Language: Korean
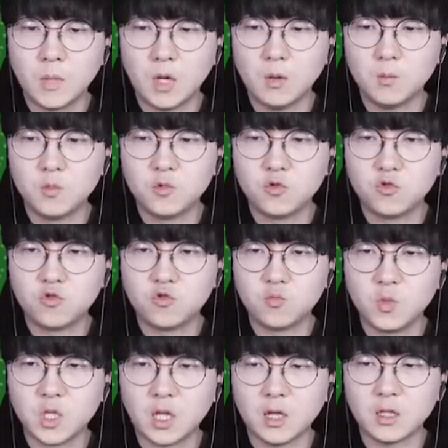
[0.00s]
마음
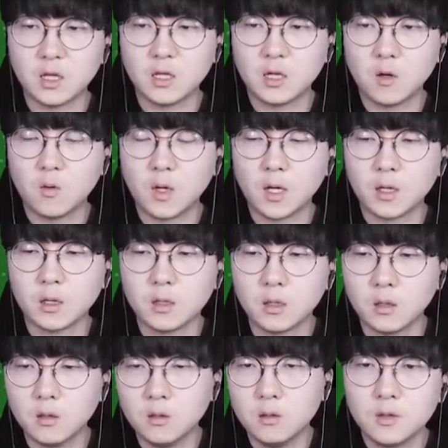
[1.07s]
준비 단단히 하고
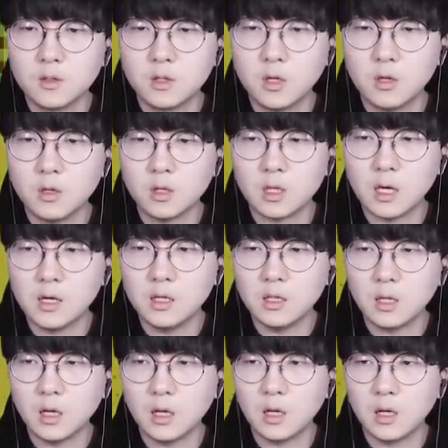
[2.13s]
가야겠는데요? 체력이
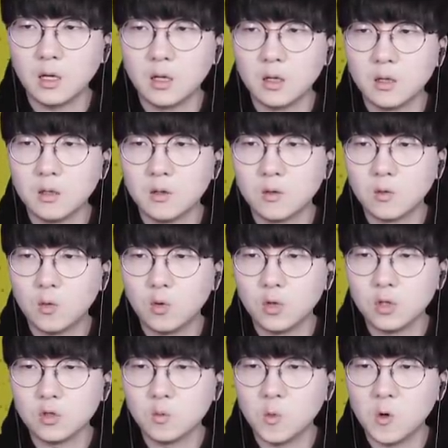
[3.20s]
딸린다 고기
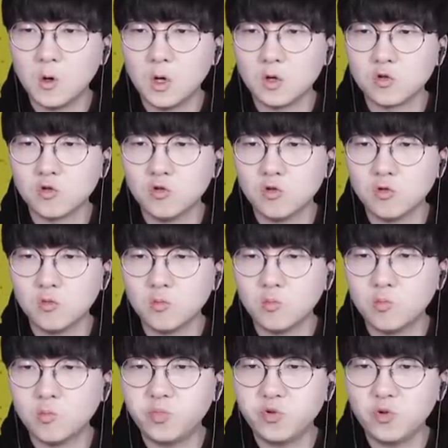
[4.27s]
좀 먹어가지고
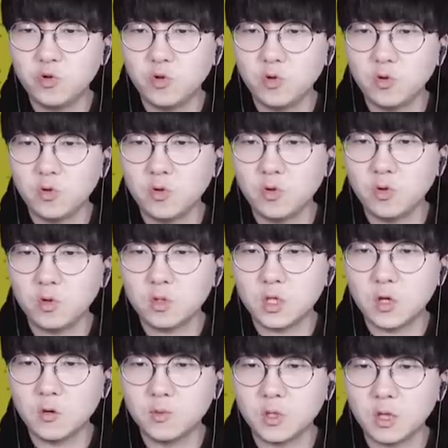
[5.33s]
풀로
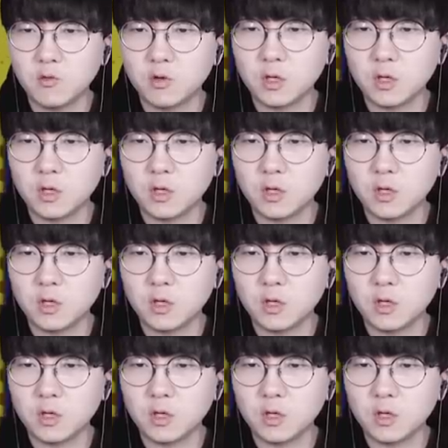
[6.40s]
채웁시다 우리